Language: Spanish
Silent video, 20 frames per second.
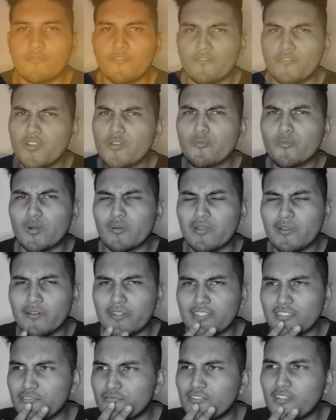Firmware, la
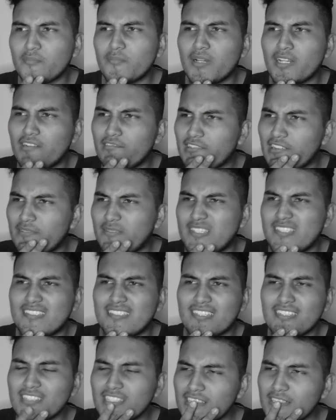verdad es una palabra
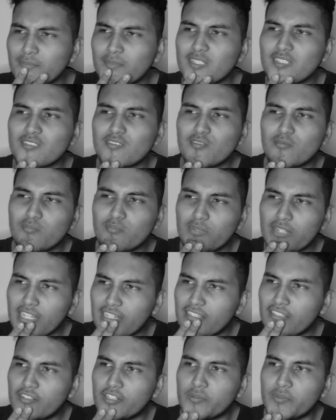bastante más
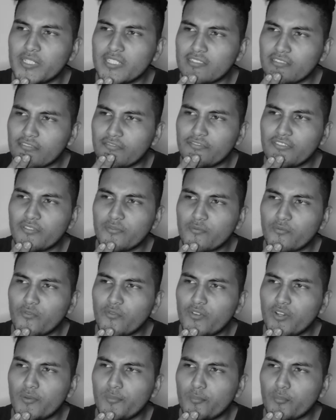compleja de lo que parece.
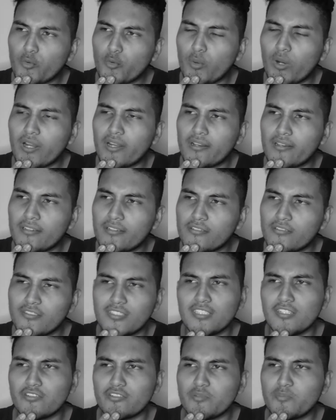Firmware. No
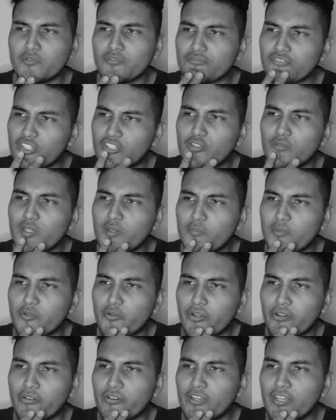sé si lo estoy pronunciando bien, pero
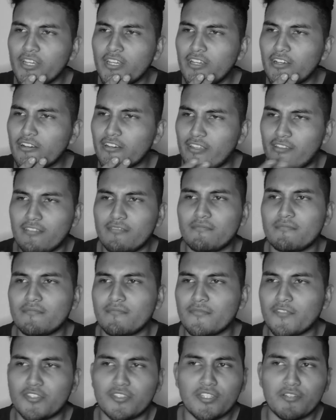bueno. Ok,
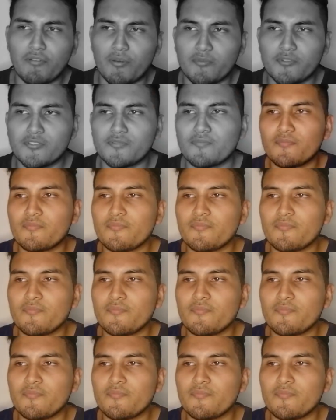continuemos.